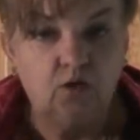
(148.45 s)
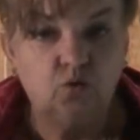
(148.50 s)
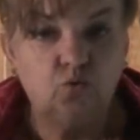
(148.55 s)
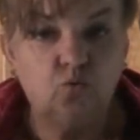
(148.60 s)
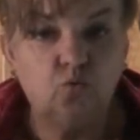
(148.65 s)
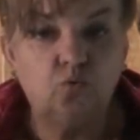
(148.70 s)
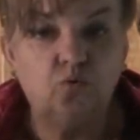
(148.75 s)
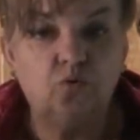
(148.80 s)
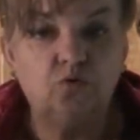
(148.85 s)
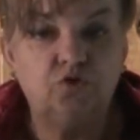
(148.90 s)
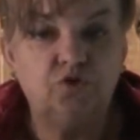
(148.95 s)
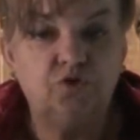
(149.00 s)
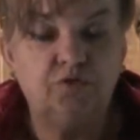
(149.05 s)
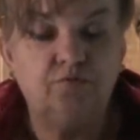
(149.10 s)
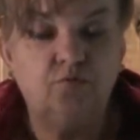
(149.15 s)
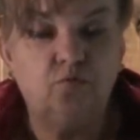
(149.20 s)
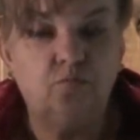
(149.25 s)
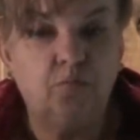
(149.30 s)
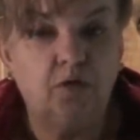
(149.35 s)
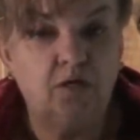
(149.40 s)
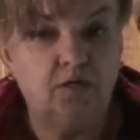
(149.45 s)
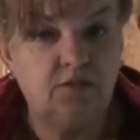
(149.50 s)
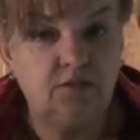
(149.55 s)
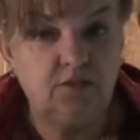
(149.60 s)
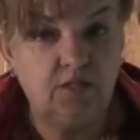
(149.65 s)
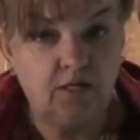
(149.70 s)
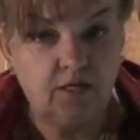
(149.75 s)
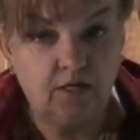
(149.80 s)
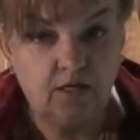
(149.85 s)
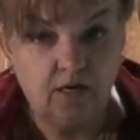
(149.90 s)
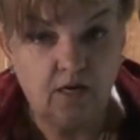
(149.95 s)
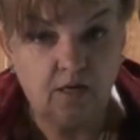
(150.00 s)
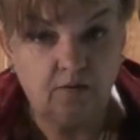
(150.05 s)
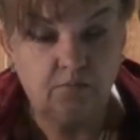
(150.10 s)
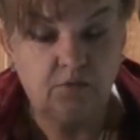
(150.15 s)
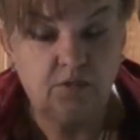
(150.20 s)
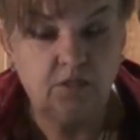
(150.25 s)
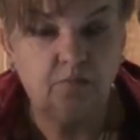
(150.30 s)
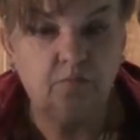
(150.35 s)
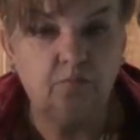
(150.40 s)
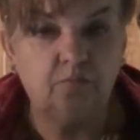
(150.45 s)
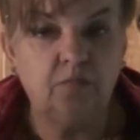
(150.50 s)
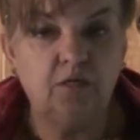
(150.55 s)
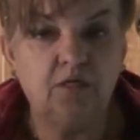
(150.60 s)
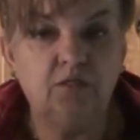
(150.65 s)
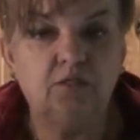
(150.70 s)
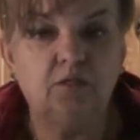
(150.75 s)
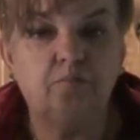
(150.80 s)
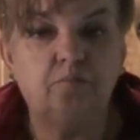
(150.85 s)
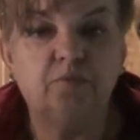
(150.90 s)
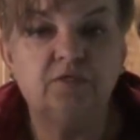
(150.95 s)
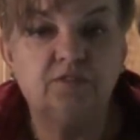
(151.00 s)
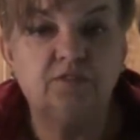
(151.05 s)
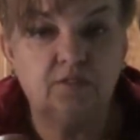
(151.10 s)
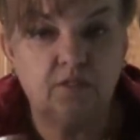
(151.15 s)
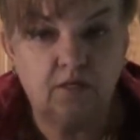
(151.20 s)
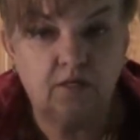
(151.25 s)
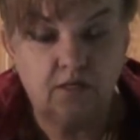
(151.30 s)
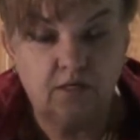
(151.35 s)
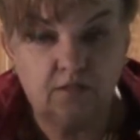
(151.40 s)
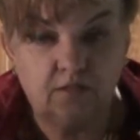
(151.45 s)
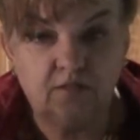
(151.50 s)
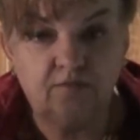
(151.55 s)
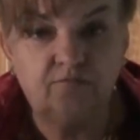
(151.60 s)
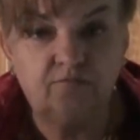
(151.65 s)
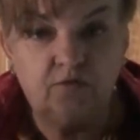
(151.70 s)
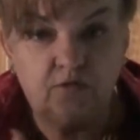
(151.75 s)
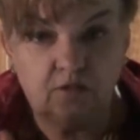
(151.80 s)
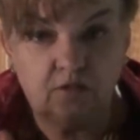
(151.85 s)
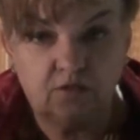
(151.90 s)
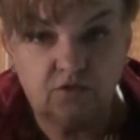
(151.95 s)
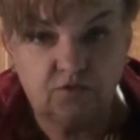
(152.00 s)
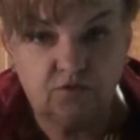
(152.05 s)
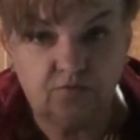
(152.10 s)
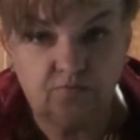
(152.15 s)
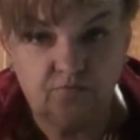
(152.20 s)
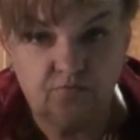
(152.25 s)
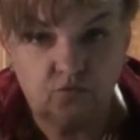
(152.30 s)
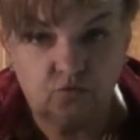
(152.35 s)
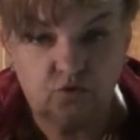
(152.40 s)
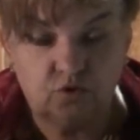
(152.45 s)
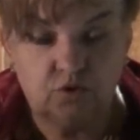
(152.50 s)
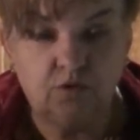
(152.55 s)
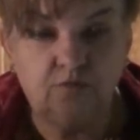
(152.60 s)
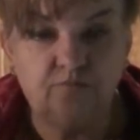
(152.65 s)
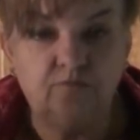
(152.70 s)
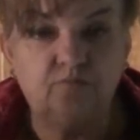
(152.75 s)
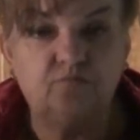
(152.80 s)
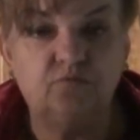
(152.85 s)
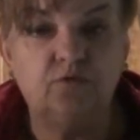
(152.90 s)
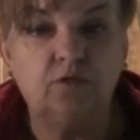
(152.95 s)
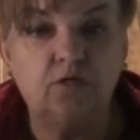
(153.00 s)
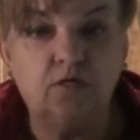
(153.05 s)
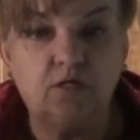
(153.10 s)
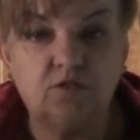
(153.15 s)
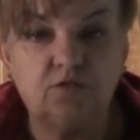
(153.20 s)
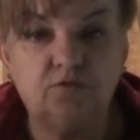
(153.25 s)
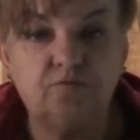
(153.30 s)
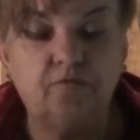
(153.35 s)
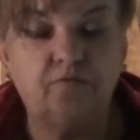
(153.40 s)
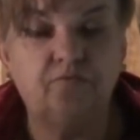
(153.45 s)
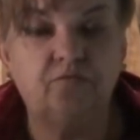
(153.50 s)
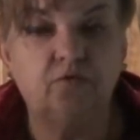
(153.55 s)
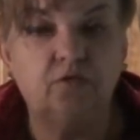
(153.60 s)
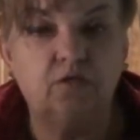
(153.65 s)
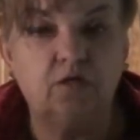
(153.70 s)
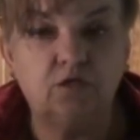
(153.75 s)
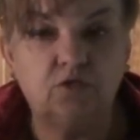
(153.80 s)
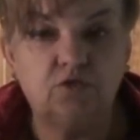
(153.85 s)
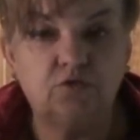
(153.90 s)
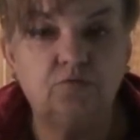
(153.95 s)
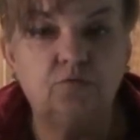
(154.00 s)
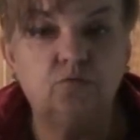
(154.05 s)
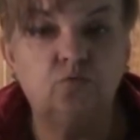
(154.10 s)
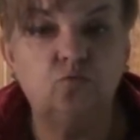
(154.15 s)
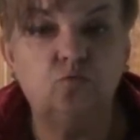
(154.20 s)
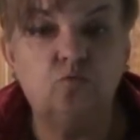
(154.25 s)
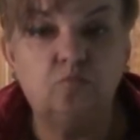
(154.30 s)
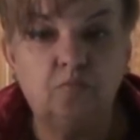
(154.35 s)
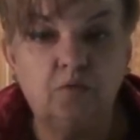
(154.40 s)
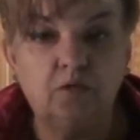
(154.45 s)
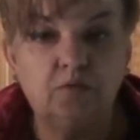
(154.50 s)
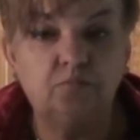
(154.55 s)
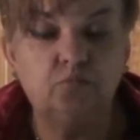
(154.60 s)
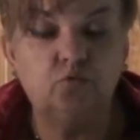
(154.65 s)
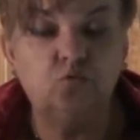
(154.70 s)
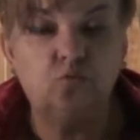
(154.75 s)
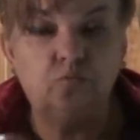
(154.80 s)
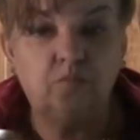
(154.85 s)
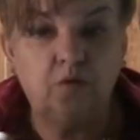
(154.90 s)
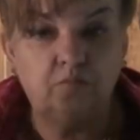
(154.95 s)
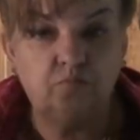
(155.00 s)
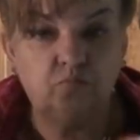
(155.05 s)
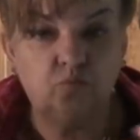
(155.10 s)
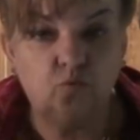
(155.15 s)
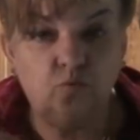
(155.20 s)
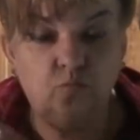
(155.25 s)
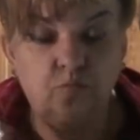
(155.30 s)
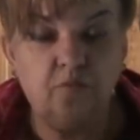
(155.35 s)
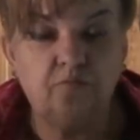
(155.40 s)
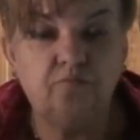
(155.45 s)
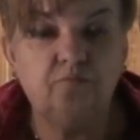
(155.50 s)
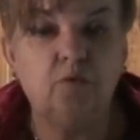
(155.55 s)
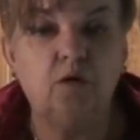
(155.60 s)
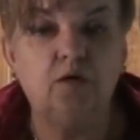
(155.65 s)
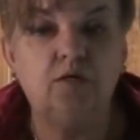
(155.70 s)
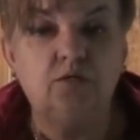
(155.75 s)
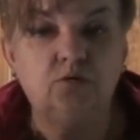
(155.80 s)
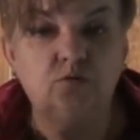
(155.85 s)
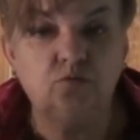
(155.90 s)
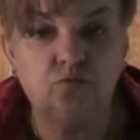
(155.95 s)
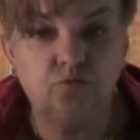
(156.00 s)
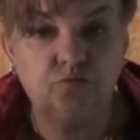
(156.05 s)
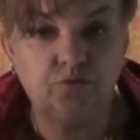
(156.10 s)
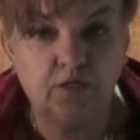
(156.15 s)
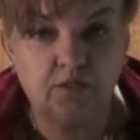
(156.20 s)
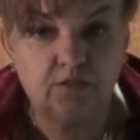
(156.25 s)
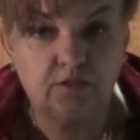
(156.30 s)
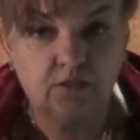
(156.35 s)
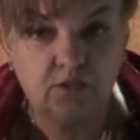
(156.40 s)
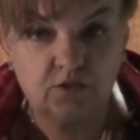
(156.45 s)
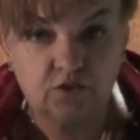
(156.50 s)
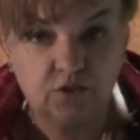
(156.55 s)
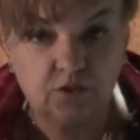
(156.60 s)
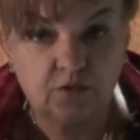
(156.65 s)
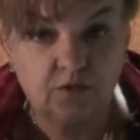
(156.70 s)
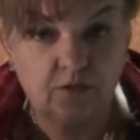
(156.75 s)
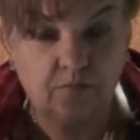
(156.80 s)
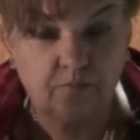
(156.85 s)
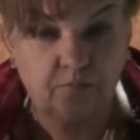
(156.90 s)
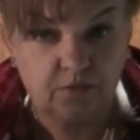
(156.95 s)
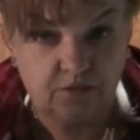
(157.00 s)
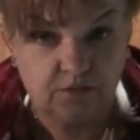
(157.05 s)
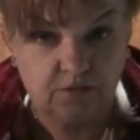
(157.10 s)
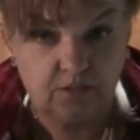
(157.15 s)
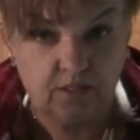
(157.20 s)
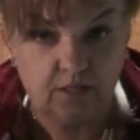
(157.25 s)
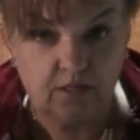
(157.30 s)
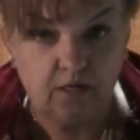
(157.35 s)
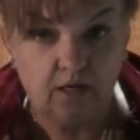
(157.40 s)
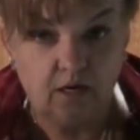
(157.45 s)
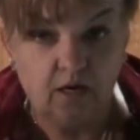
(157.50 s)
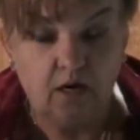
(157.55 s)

то, чего мы остерегаемся, мы это постоянно вынашиваем в душе. Вынашиваем, вынашиваем, думаем, думаем, думаем. Результат наших мыслей.